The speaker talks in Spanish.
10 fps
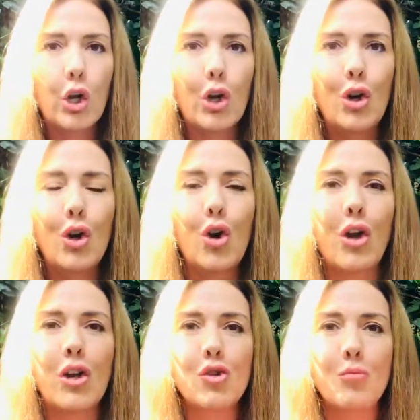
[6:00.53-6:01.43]
lo
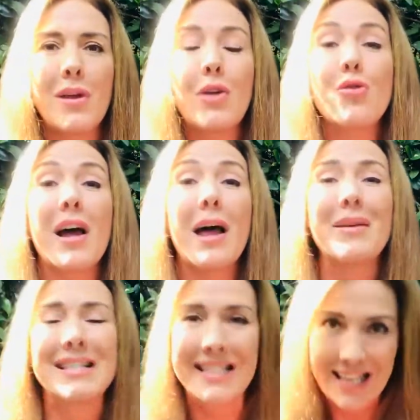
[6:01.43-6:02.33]
que nos puede ayudar a
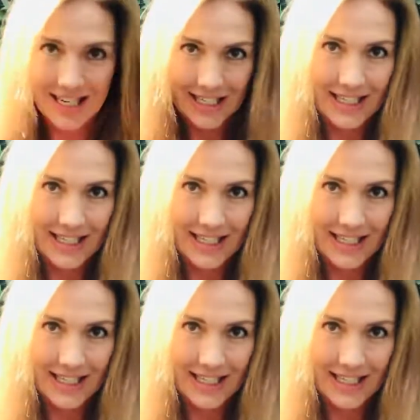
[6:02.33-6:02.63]
vencer